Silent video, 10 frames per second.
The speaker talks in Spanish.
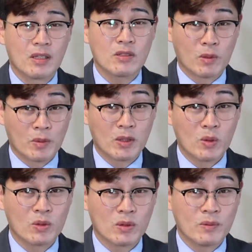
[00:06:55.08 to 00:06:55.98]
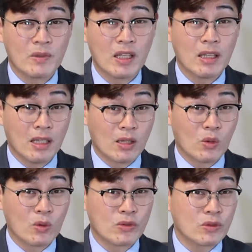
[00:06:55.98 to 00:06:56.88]
Sobre todo, el
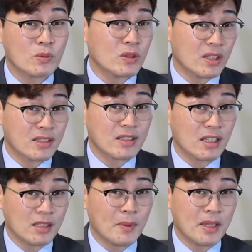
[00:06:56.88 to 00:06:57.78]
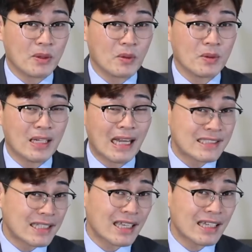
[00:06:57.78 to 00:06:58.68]
consumo de este alimento
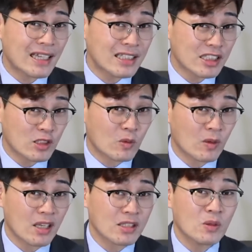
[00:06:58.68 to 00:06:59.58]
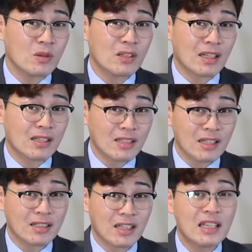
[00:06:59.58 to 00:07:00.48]
hace que la circulación de la
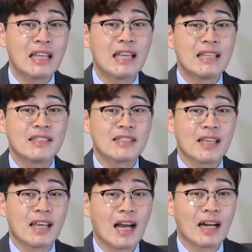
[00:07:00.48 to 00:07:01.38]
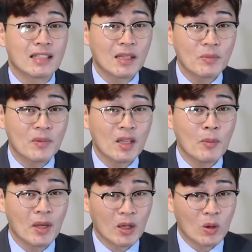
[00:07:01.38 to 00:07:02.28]
sangre se adapte
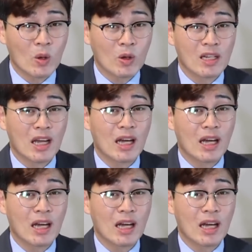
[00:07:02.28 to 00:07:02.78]
mejor